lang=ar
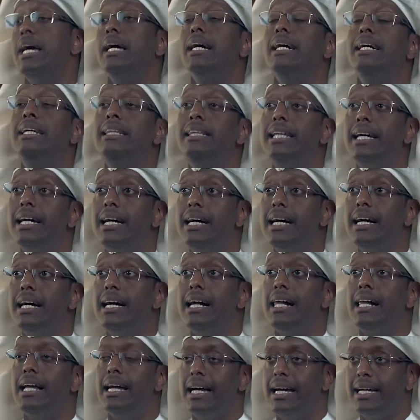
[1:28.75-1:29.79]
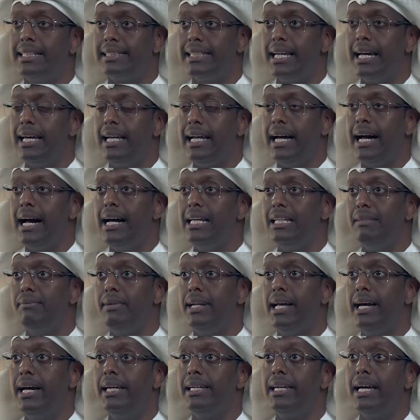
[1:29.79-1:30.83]
عندها أزال عالم
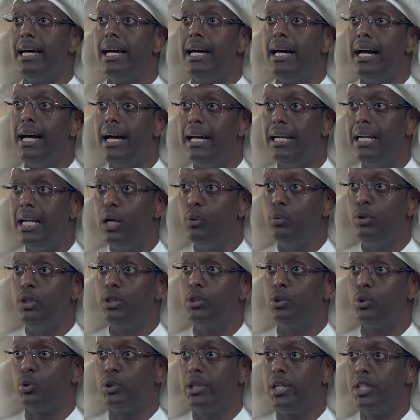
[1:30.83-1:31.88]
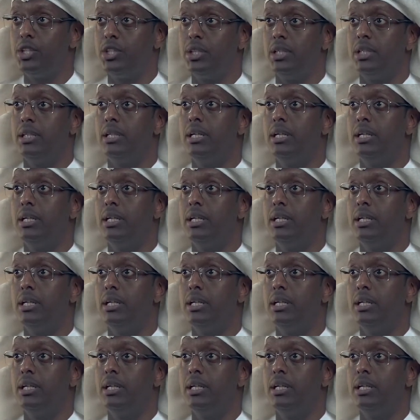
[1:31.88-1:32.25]
الأحياء اللوح الزجاجي